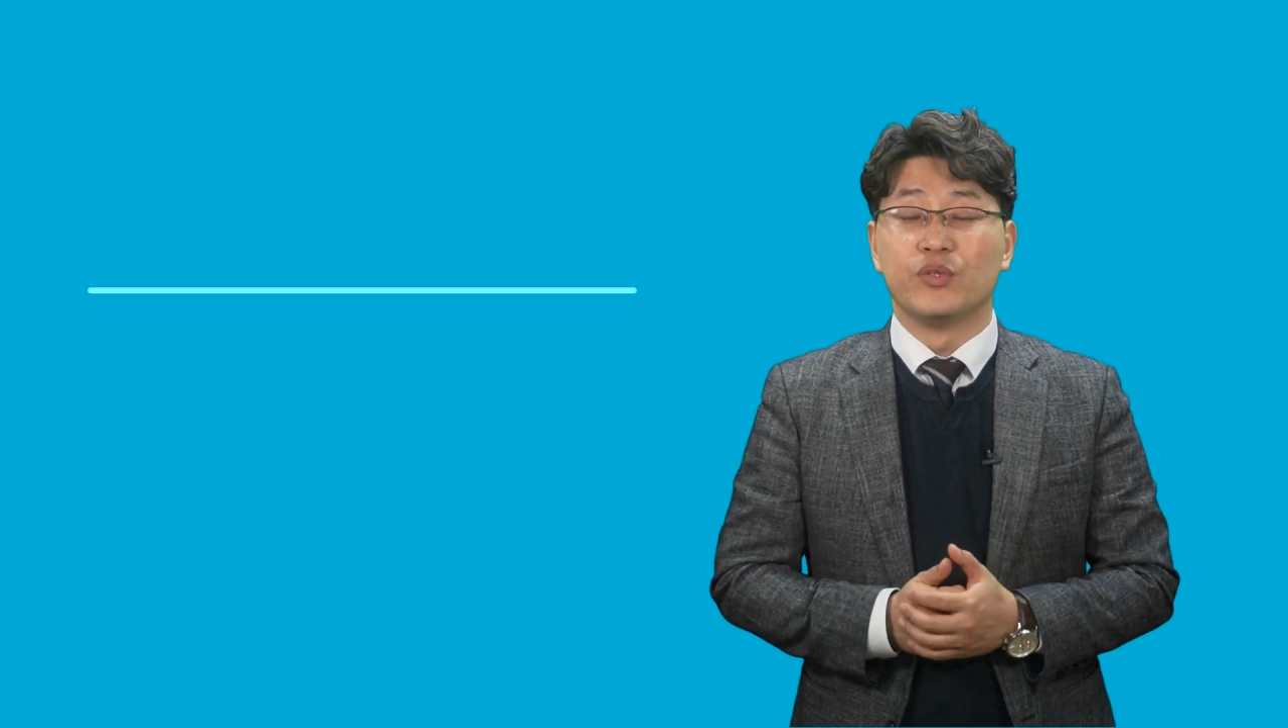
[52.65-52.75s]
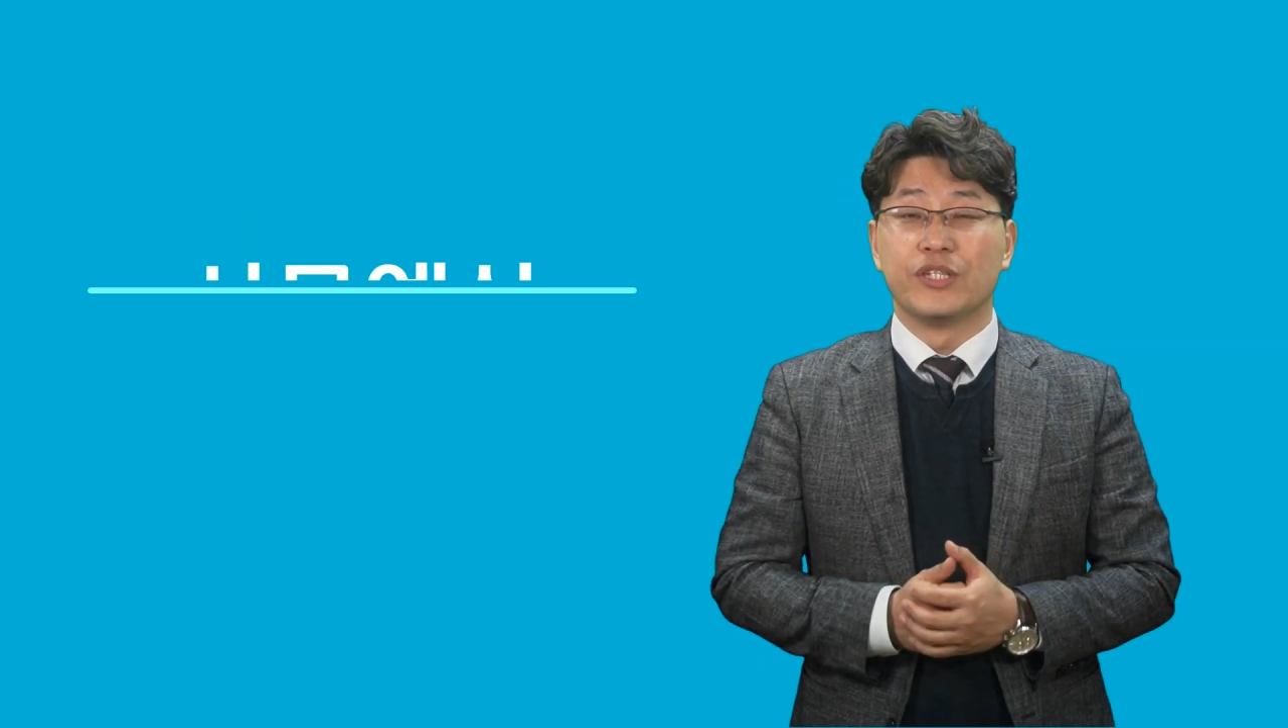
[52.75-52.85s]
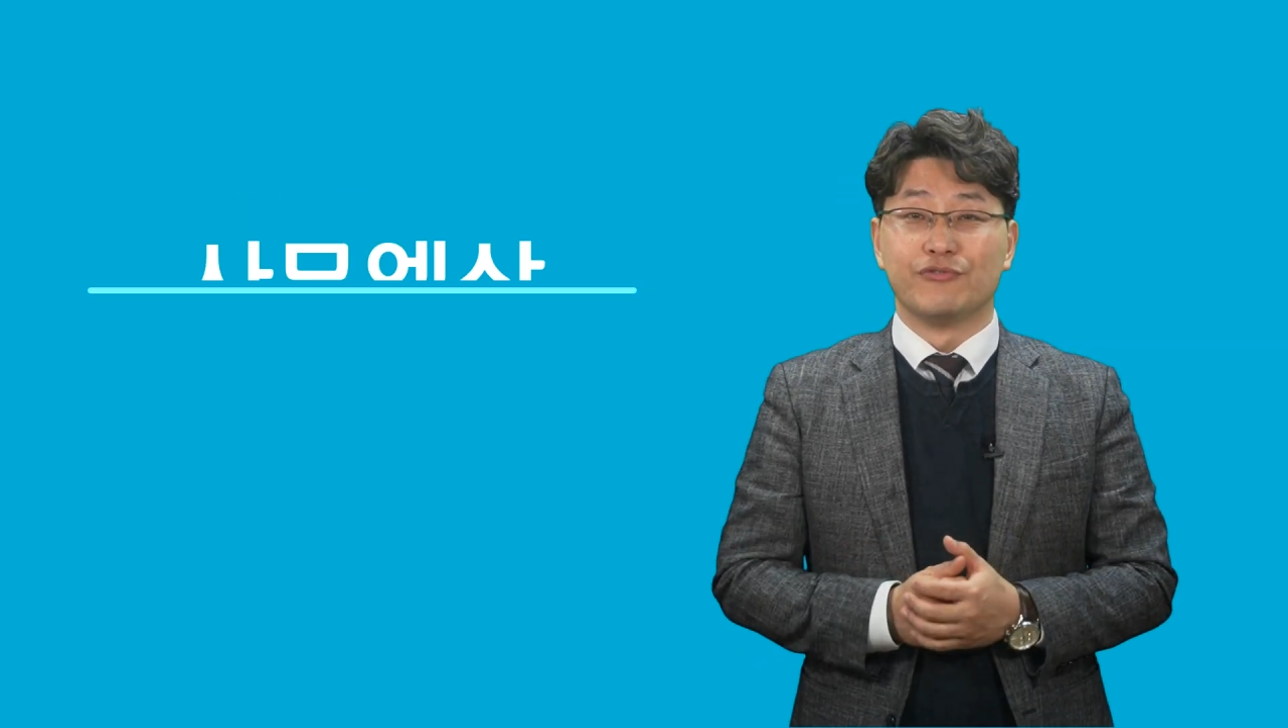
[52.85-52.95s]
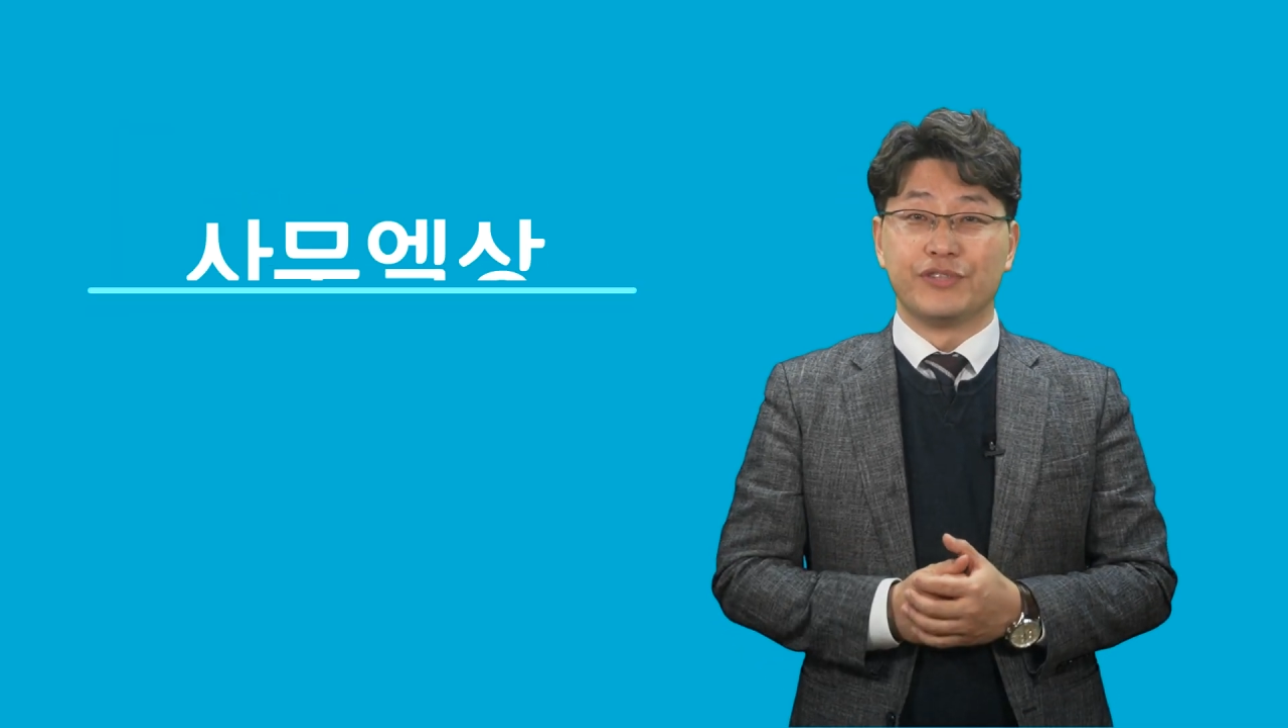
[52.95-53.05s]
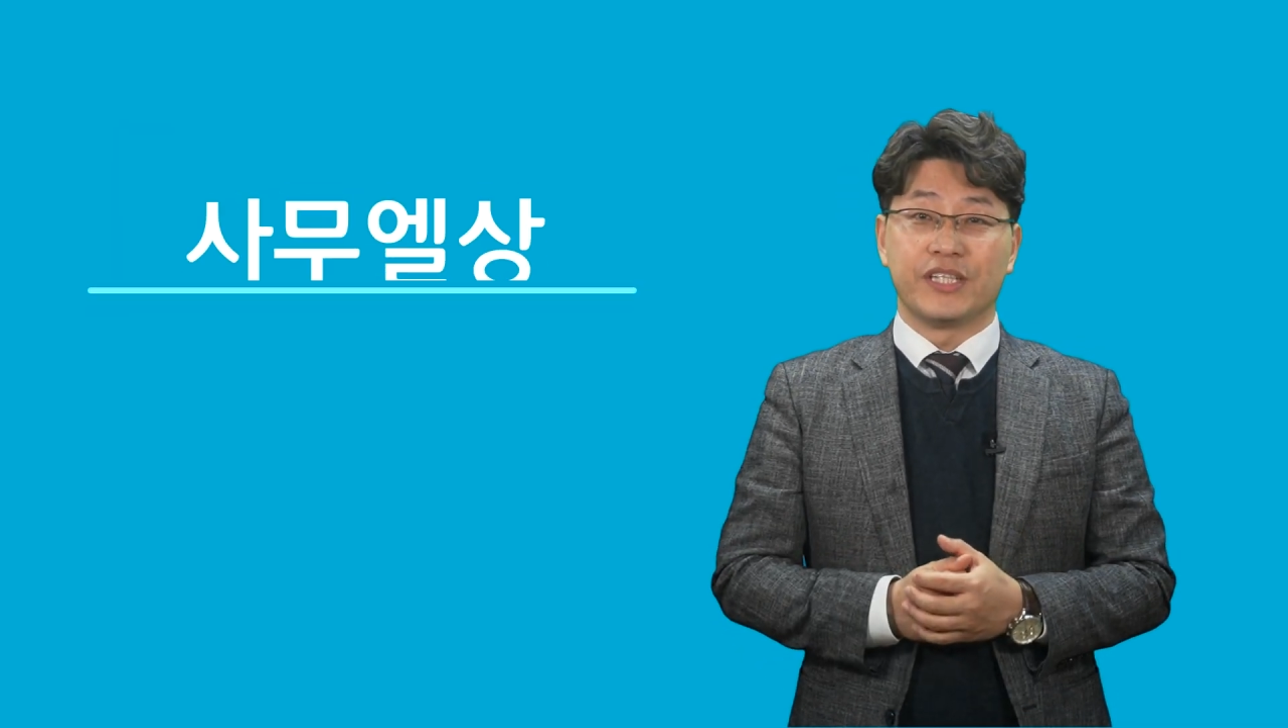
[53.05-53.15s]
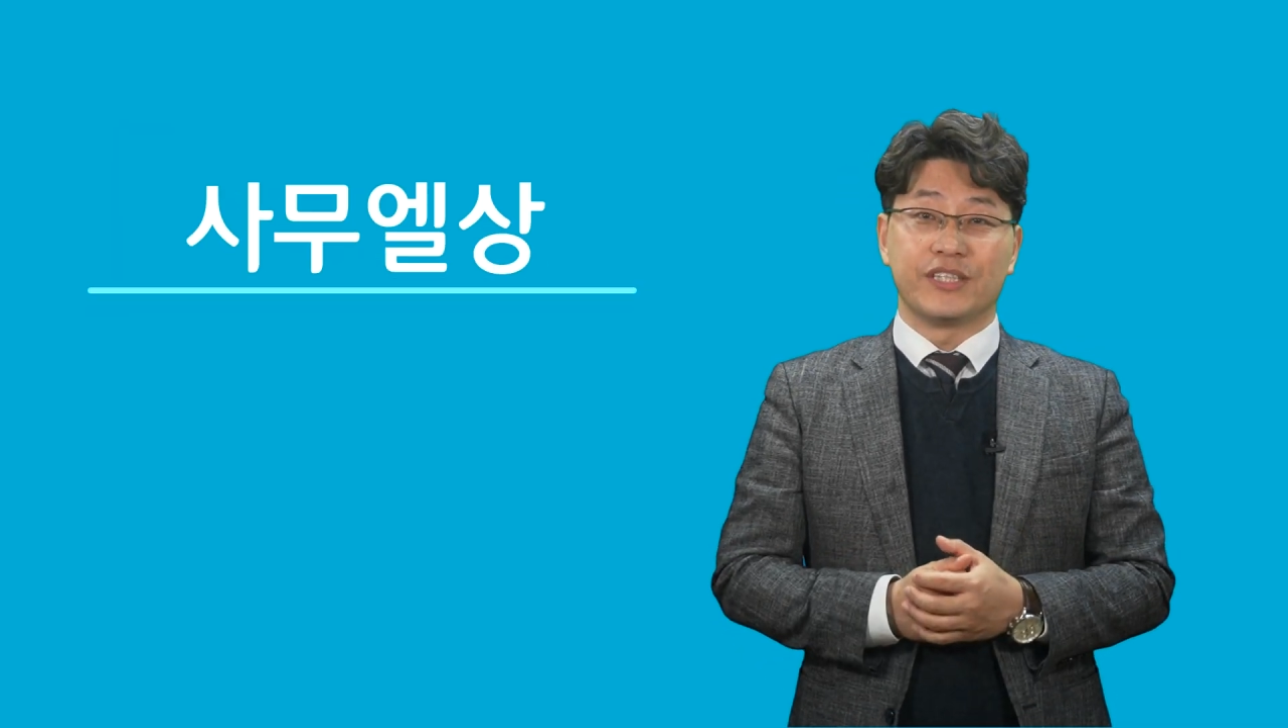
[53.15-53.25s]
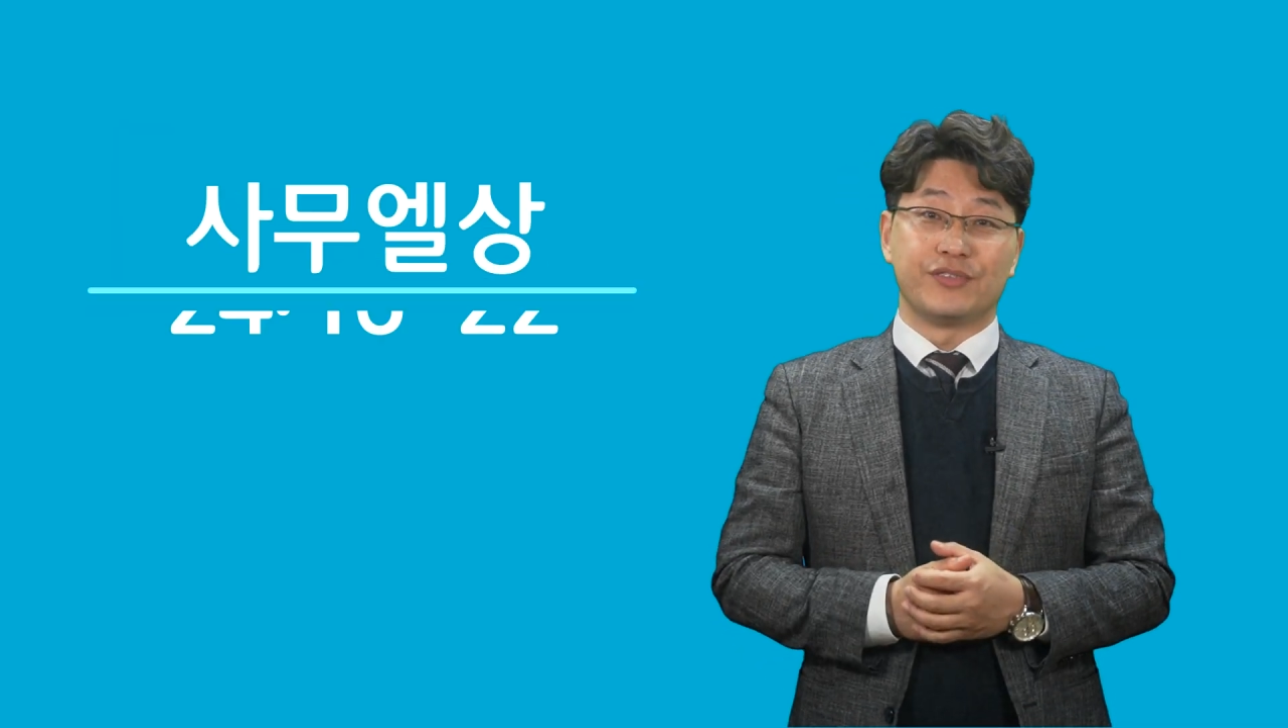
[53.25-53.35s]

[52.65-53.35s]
오늘 우리에게